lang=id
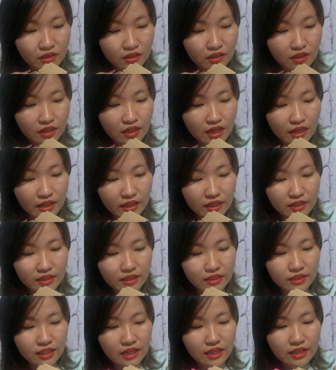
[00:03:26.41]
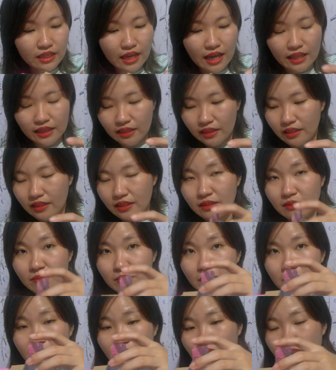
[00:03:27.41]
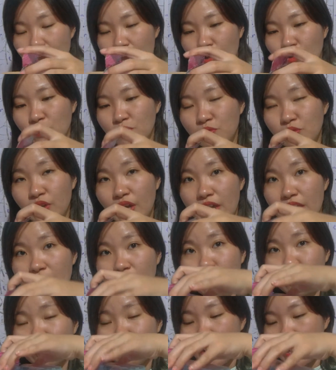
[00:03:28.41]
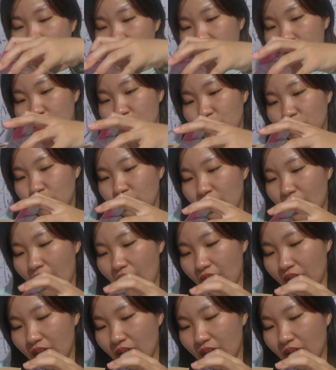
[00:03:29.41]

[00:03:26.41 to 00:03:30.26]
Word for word: dan akan kita lihat bentar ya aku buka yang dua ini dulu ya